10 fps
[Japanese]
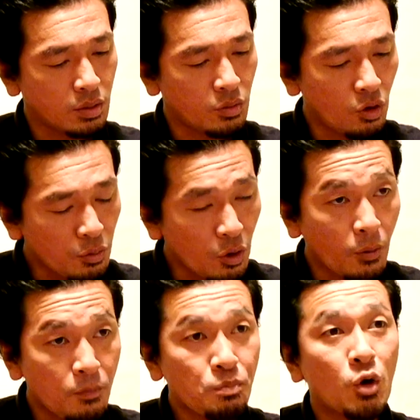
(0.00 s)
ほぼ、
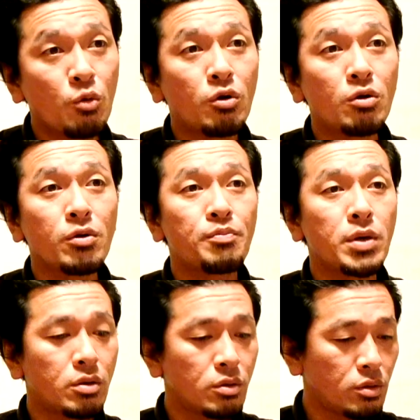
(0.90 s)
ほぼほぼ
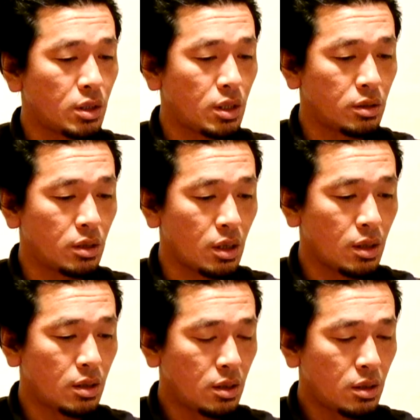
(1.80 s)
スペック通りなんで、
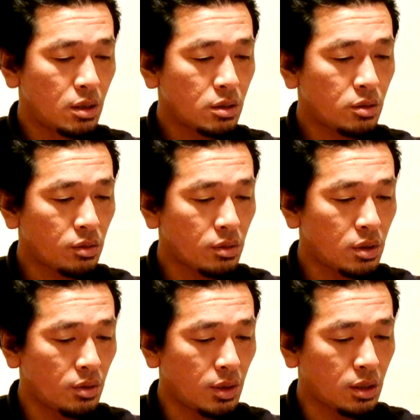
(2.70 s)
一月
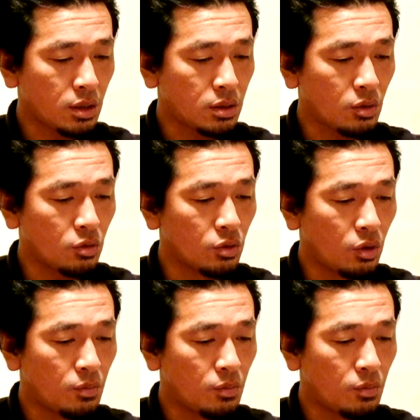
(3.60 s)
にわたってこの、